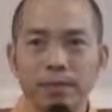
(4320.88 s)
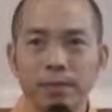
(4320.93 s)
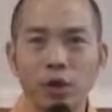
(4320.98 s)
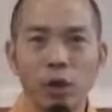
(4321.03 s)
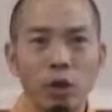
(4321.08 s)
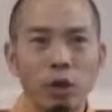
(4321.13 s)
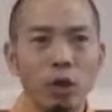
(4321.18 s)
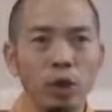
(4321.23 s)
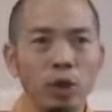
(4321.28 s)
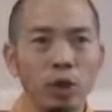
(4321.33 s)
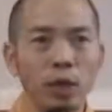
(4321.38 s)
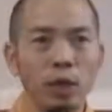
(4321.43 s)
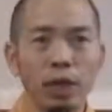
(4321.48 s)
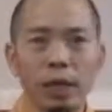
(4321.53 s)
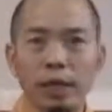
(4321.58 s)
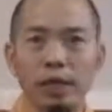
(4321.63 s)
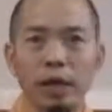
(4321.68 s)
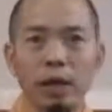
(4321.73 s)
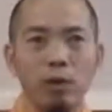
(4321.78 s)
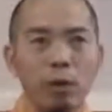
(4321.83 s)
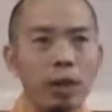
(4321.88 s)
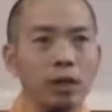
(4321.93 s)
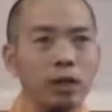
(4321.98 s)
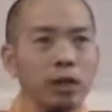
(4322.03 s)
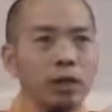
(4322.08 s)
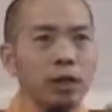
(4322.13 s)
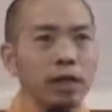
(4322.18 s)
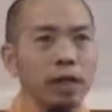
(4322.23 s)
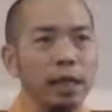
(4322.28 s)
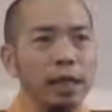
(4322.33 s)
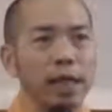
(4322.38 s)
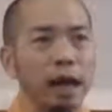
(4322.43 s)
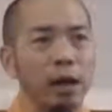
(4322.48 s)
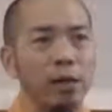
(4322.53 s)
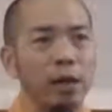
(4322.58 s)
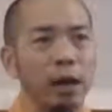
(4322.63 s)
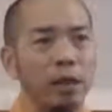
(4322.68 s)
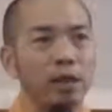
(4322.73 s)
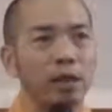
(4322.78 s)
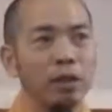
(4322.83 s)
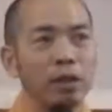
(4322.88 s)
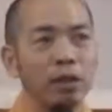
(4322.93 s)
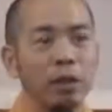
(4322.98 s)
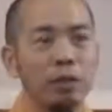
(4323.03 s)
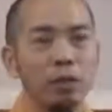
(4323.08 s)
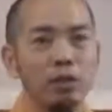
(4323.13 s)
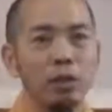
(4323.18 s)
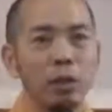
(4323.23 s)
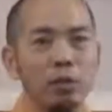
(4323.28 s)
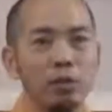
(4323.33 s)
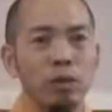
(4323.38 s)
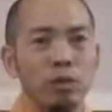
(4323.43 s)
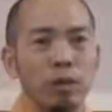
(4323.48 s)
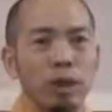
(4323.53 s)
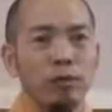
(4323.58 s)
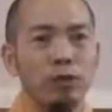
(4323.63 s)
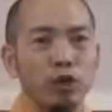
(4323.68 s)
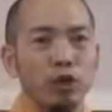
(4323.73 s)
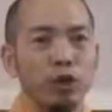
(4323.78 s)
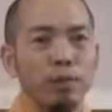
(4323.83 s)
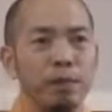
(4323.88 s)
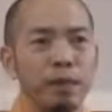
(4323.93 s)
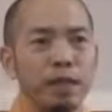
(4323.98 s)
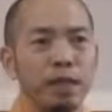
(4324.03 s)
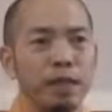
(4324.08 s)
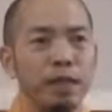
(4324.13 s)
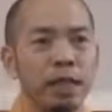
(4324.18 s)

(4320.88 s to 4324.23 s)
Nói nói như vậy các hòa thượng ở đây đạo cao đức trọng chống trong thành phố Hồ Chí Minh